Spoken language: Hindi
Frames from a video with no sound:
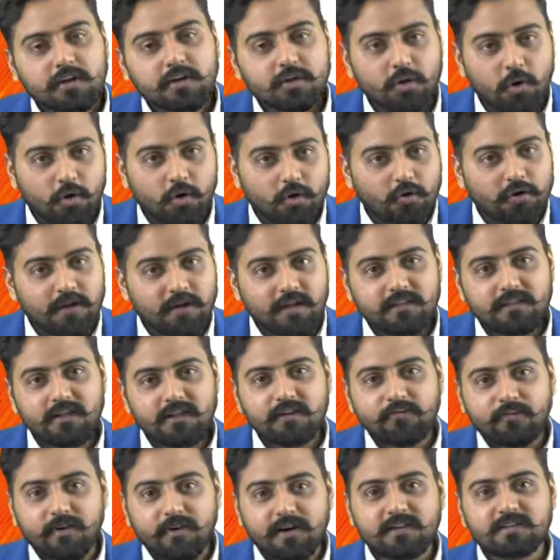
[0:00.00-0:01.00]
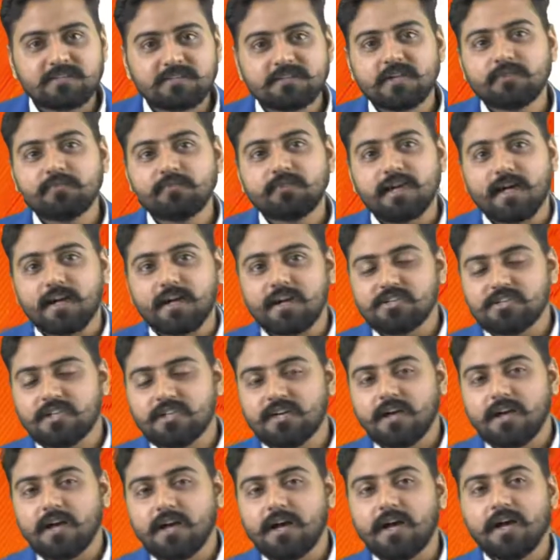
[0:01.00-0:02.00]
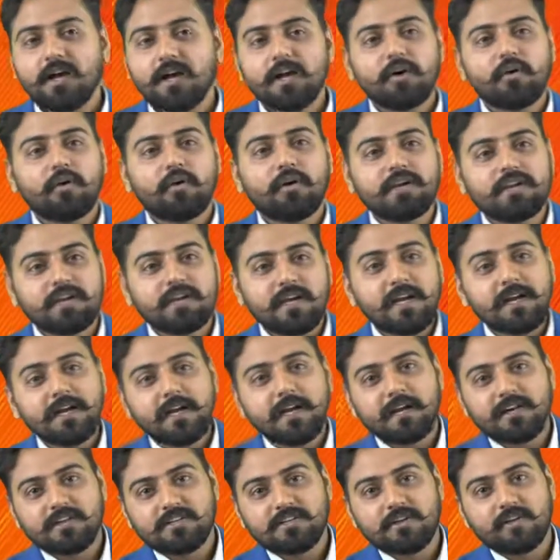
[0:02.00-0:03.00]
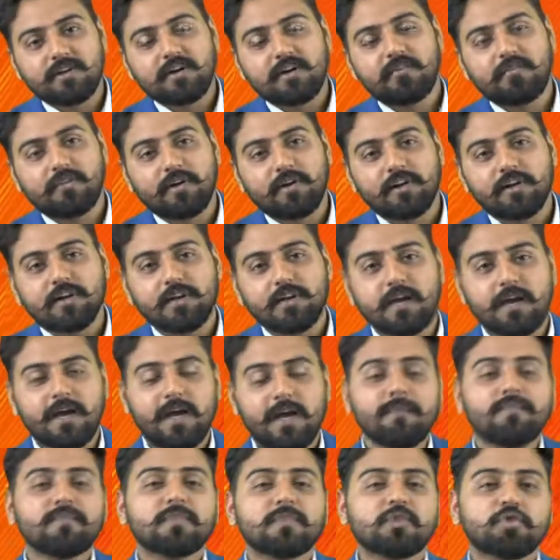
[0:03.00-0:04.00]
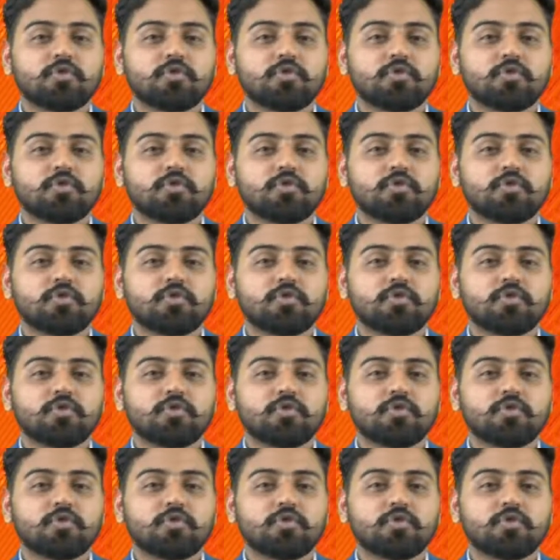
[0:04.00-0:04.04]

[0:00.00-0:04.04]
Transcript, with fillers: दोनों के अंदर फर्क सिर्फ डायरेक्शन का है और यही डायरेक्शन का फर्क क्या है